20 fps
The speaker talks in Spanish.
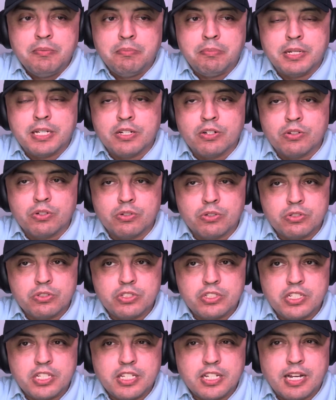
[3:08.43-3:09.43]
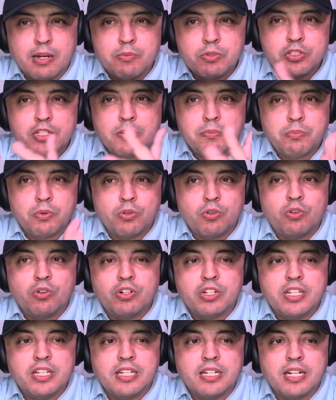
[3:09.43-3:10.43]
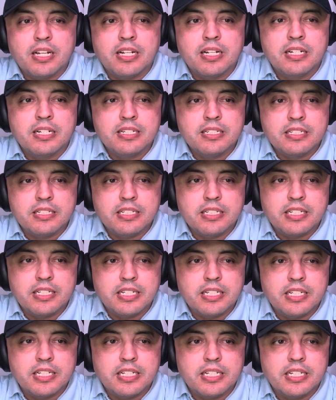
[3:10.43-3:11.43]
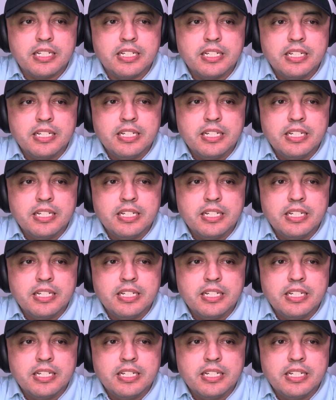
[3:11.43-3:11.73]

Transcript: pero sí digamos que poco original. Eh,